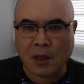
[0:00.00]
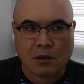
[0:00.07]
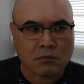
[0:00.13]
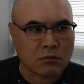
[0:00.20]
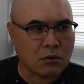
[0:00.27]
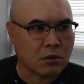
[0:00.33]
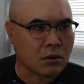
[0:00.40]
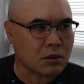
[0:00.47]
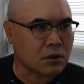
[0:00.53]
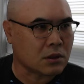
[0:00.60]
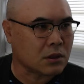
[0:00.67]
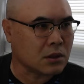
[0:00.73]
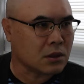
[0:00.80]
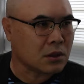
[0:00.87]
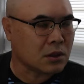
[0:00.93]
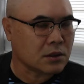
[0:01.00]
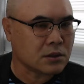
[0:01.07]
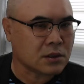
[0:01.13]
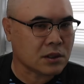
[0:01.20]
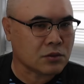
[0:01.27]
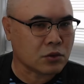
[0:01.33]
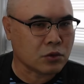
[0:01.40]
물론
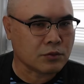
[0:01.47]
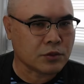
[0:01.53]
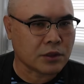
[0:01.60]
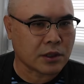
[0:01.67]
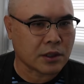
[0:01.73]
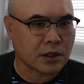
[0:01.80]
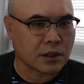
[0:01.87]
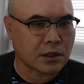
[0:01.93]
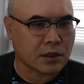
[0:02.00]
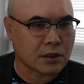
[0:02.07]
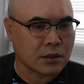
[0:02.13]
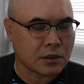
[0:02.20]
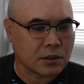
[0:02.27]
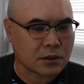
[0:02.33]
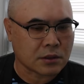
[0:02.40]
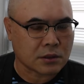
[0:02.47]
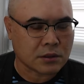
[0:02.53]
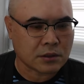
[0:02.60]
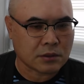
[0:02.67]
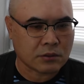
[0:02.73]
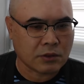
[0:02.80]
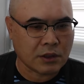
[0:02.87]
제가 조금 전에
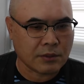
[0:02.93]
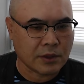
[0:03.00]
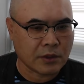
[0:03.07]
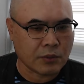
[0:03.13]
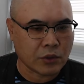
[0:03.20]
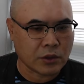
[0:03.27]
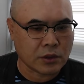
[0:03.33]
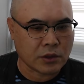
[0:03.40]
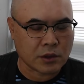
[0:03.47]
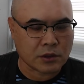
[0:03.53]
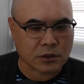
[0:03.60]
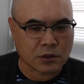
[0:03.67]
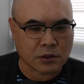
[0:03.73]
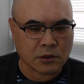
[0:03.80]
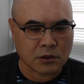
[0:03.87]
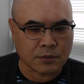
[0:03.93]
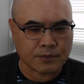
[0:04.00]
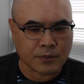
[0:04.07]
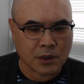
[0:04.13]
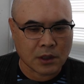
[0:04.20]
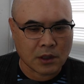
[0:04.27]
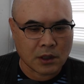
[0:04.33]
그 화면에 보여드린 것처럼
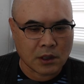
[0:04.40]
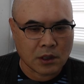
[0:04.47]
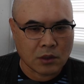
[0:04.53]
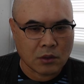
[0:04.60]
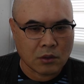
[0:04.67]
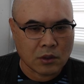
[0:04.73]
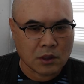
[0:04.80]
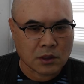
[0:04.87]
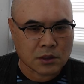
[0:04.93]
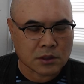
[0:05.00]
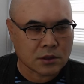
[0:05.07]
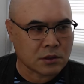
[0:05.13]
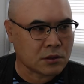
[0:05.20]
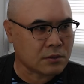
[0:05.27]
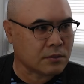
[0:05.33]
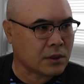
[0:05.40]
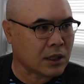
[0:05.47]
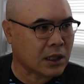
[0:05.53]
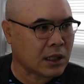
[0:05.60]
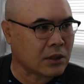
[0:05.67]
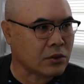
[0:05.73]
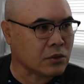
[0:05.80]
지금
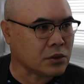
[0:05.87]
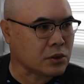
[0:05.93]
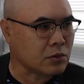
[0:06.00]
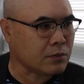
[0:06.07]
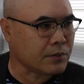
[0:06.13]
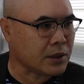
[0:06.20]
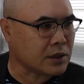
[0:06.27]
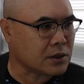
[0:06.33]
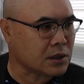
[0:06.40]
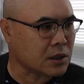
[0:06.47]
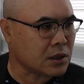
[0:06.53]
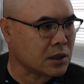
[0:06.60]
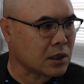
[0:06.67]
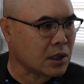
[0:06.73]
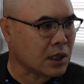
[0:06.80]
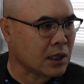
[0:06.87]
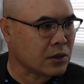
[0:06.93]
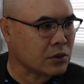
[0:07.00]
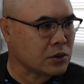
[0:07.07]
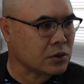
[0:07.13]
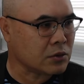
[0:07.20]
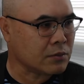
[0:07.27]
IOC 홈페이지,
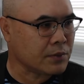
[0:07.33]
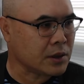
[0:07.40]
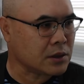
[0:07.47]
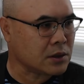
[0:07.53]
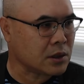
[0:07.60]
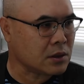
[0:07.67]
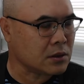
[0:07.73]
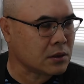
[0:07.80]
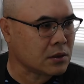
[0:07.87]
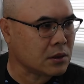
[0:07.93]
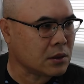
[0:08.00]
IOC 홈페이지에는